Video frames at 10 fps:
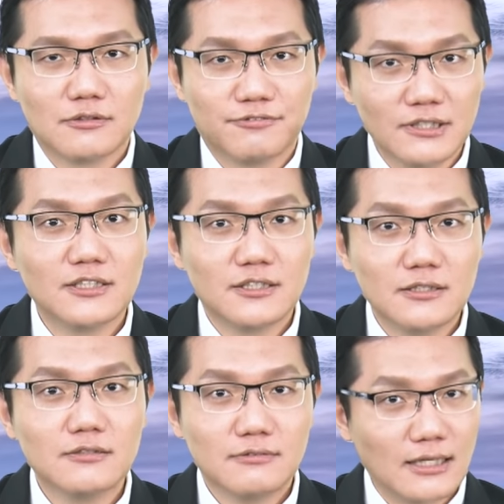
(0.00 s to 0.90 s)
分析
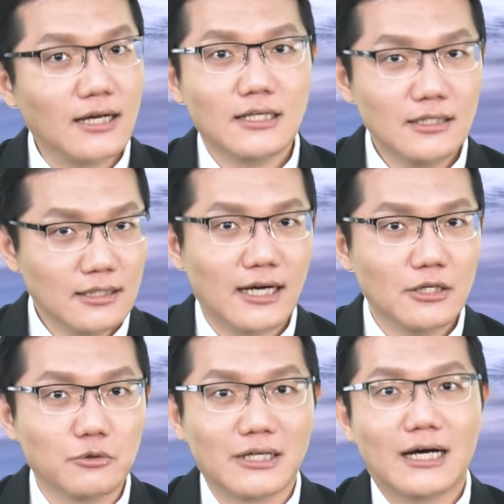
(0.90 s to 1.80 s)
师他应该
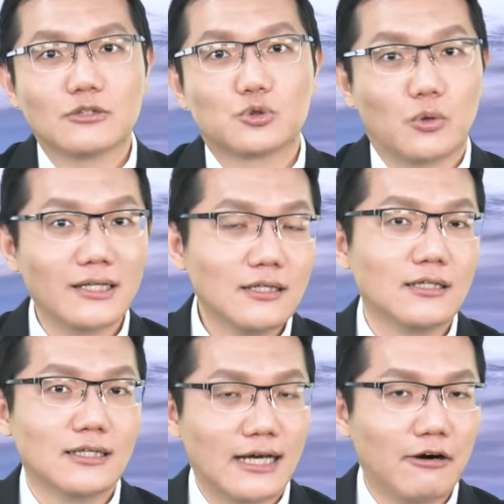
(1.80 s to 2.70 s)
有他专业
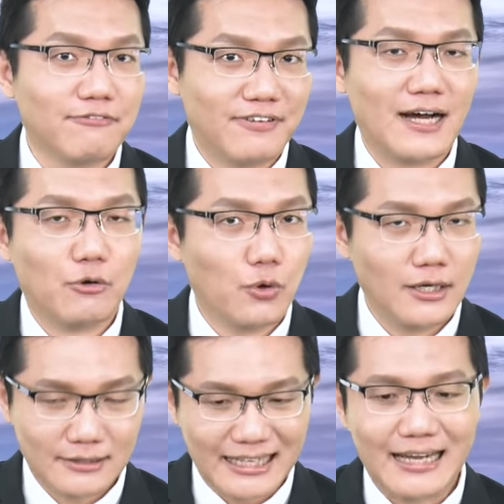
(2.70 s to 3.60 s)
应该要发
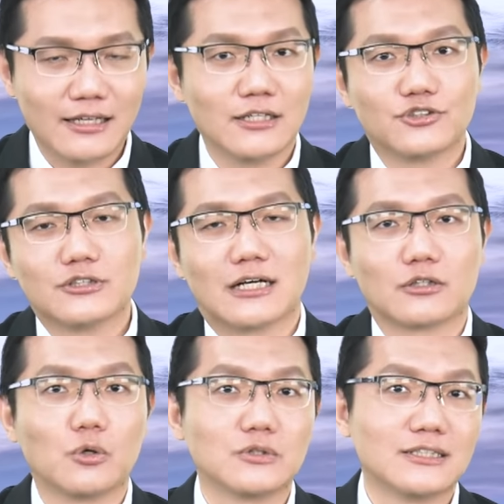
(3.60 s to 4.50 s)
挥，带给市
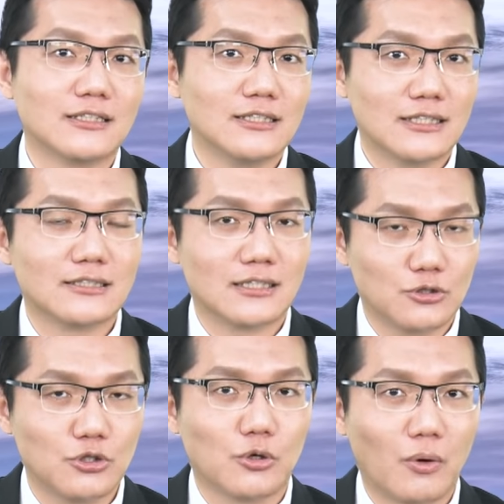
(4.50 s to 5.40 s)
场投资人一些
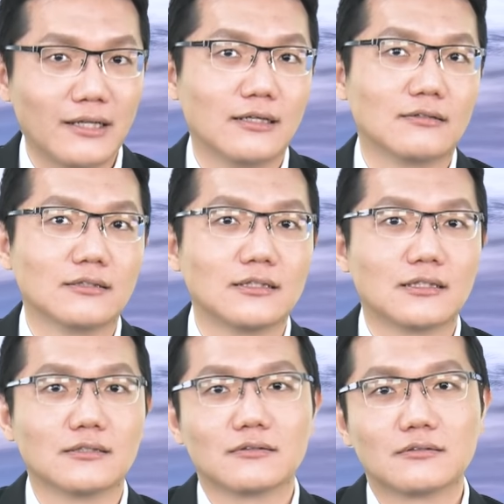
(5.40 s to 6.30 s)
正确观念的一
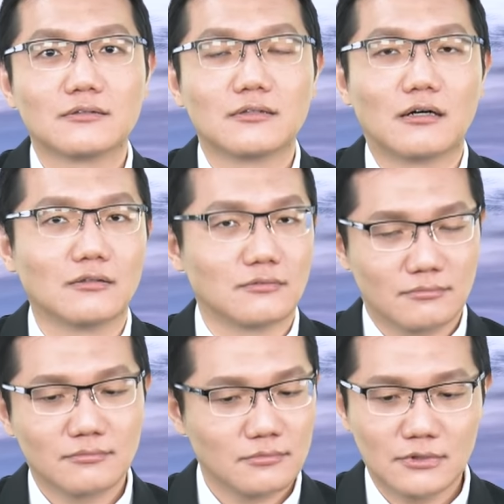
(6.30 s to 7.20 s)
个好
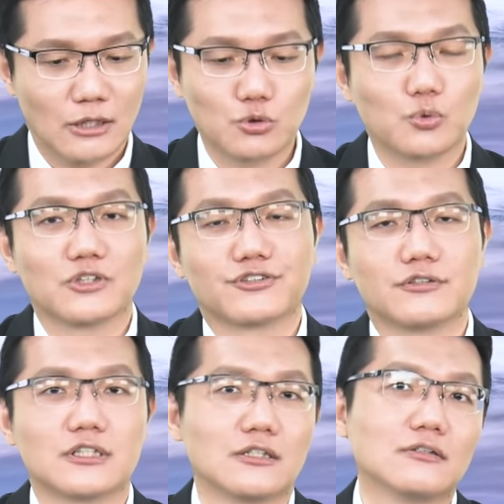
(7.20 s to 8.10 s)
要做的
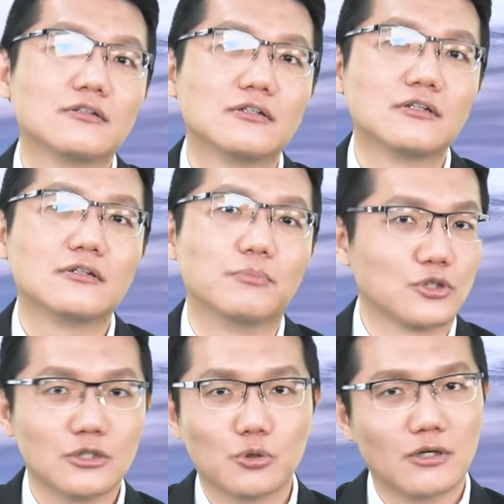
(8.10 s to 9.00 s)
事情，不
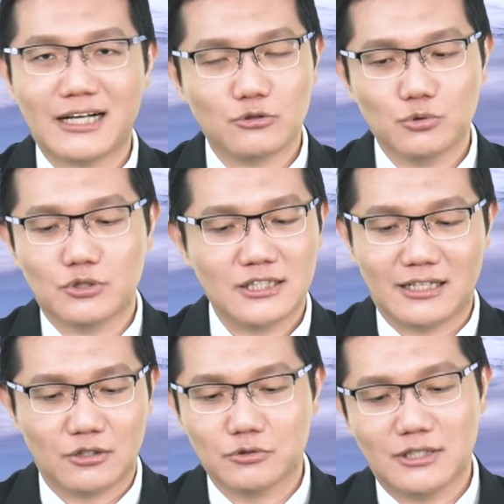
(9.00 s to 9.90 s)
是说告诉市
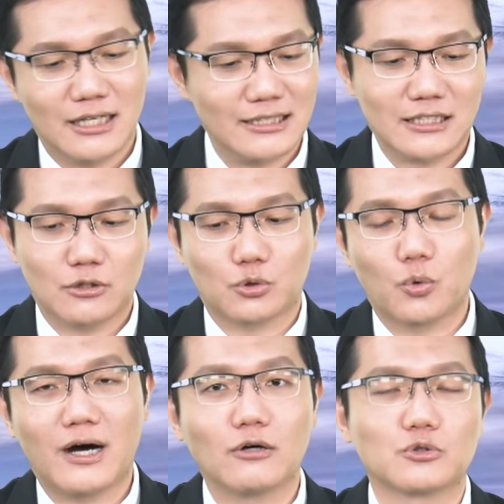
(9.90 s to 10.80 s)
场投资人，哎，这个
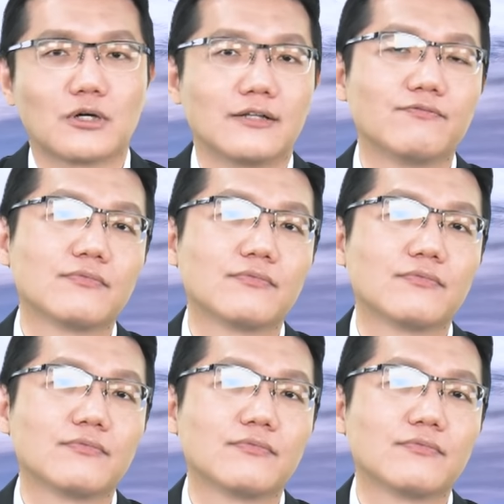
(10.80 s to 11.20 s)
多好赚。